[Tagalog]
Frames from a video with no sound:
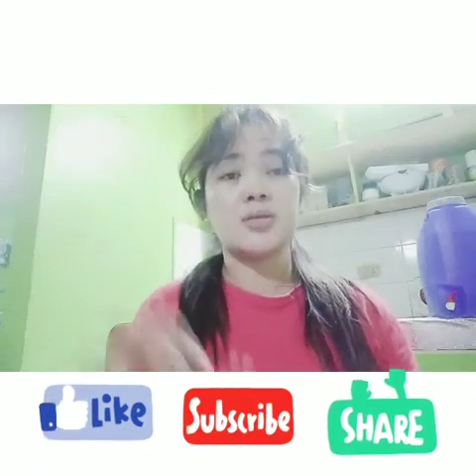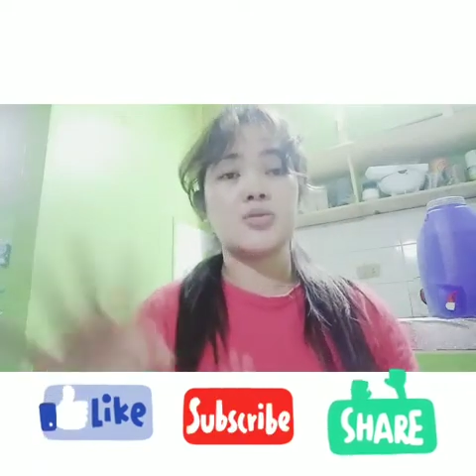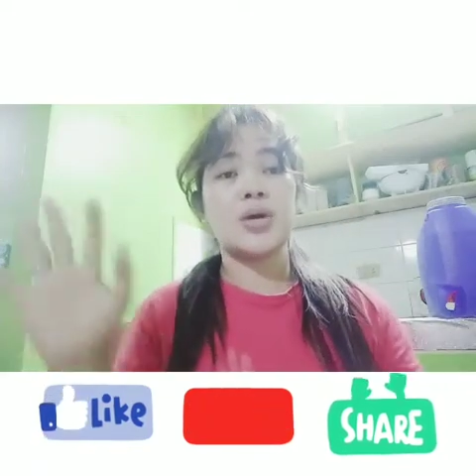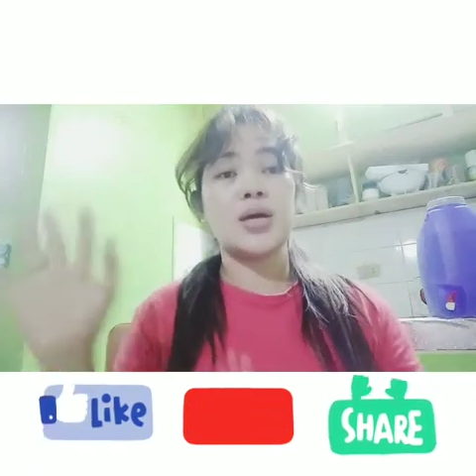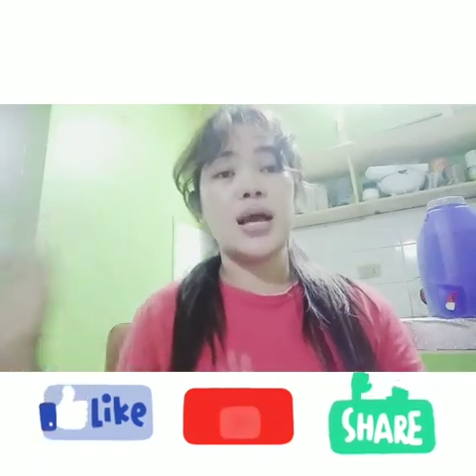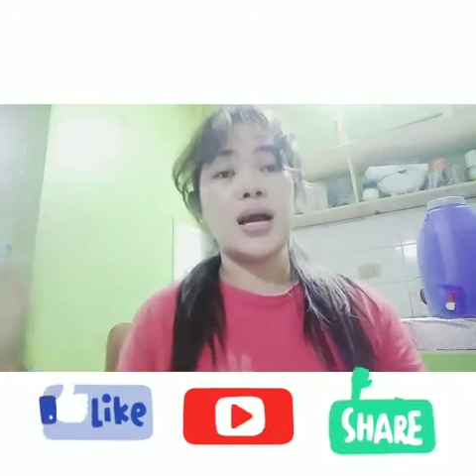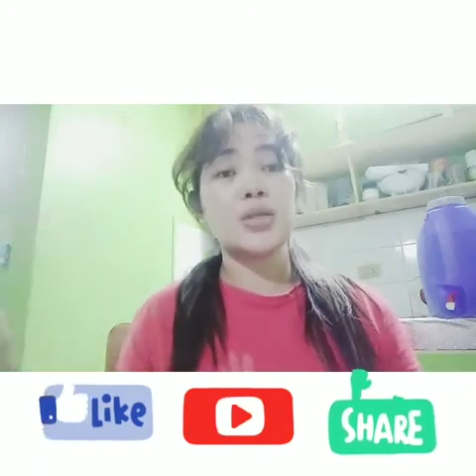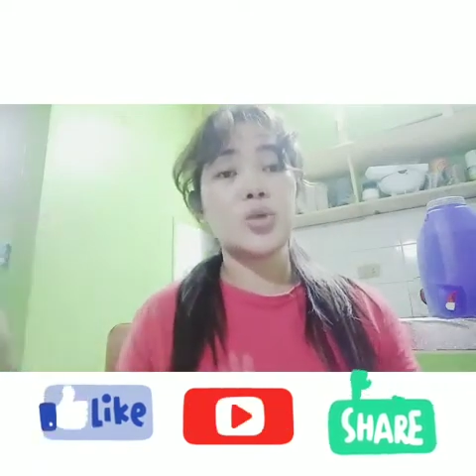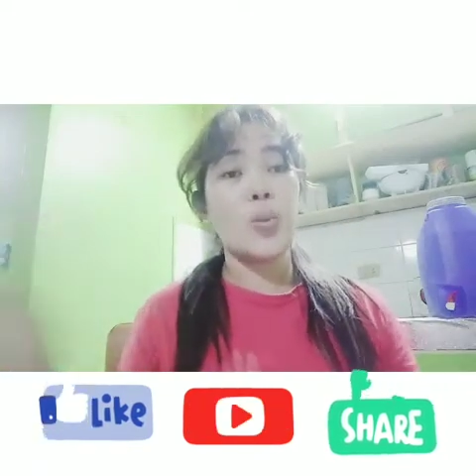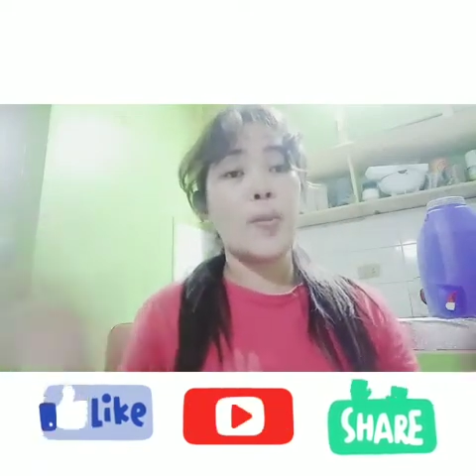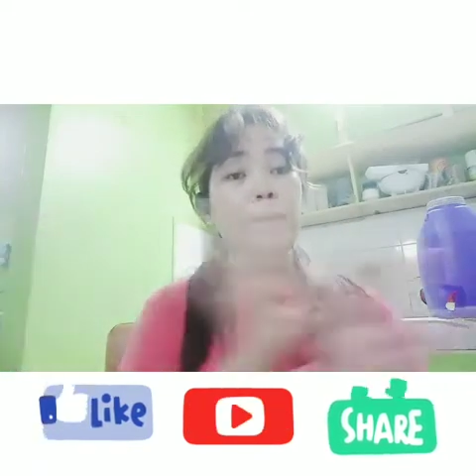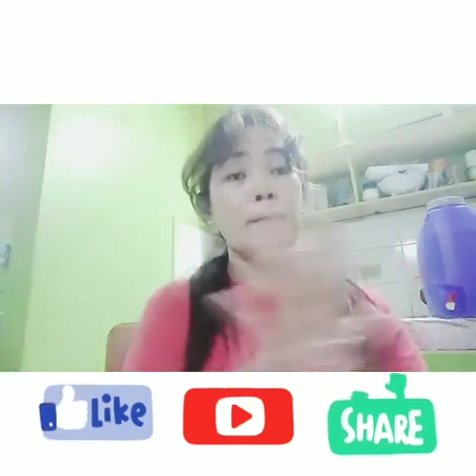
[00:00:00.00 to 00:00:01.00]
So, kailangan
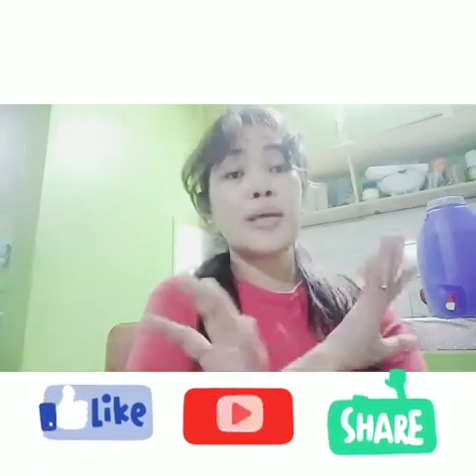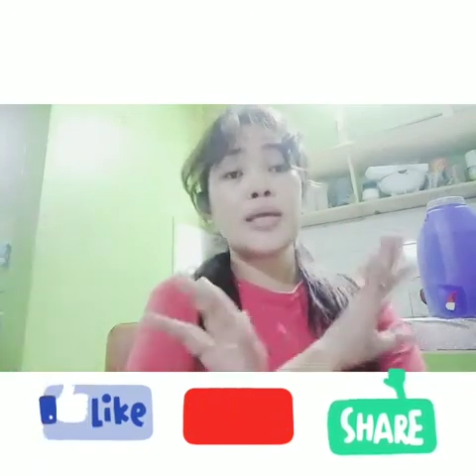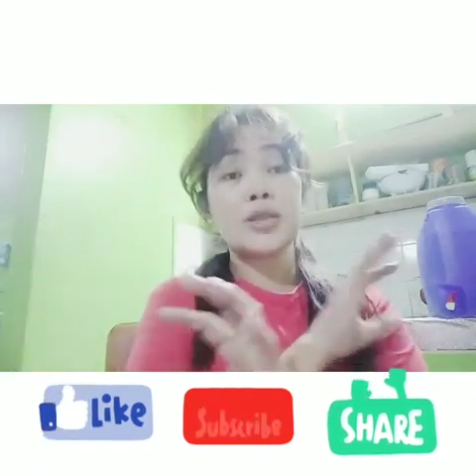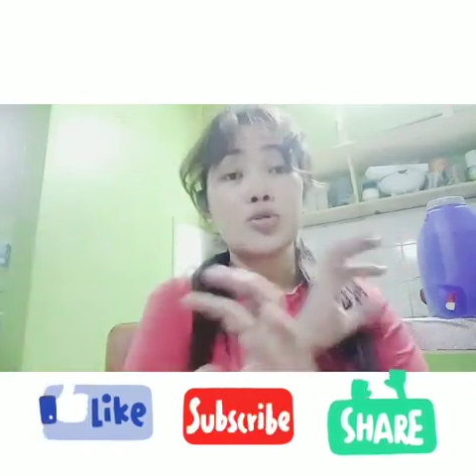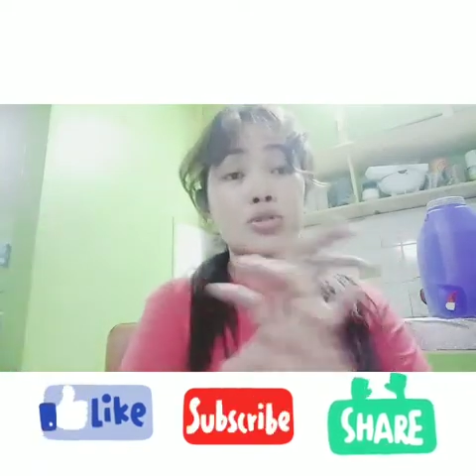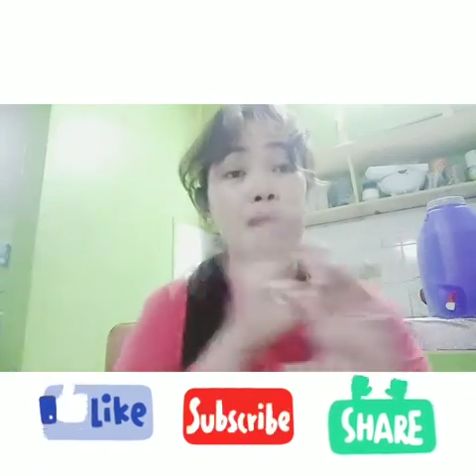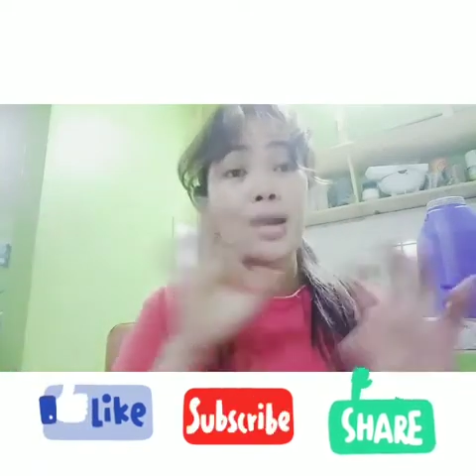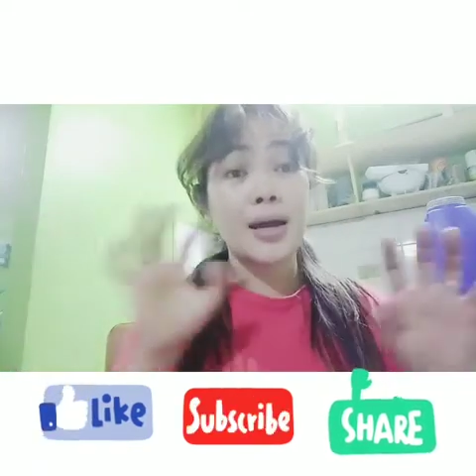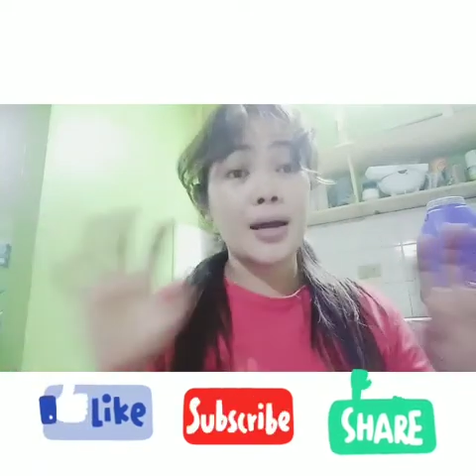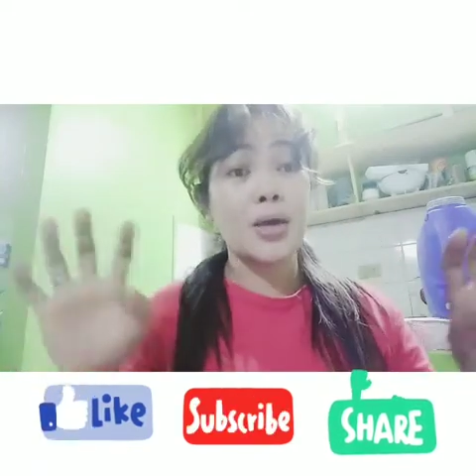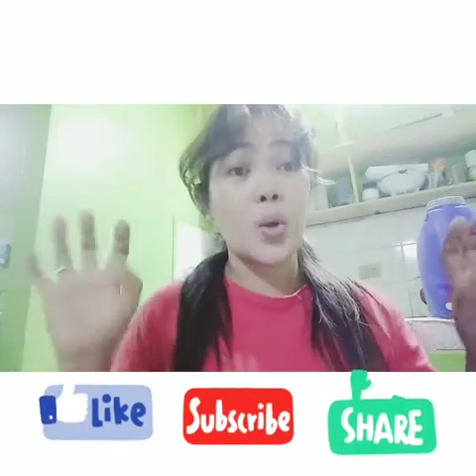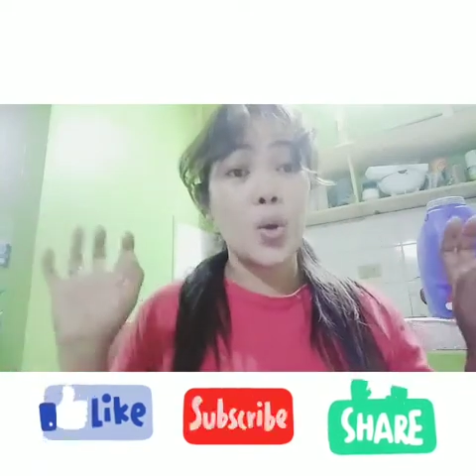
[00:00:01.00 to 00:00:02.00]
kumpleto talaga
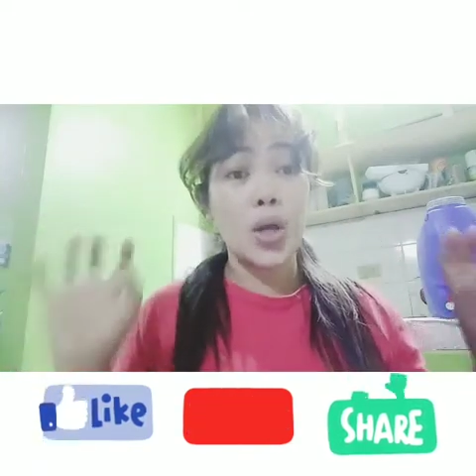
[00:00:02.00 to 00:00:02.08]
yung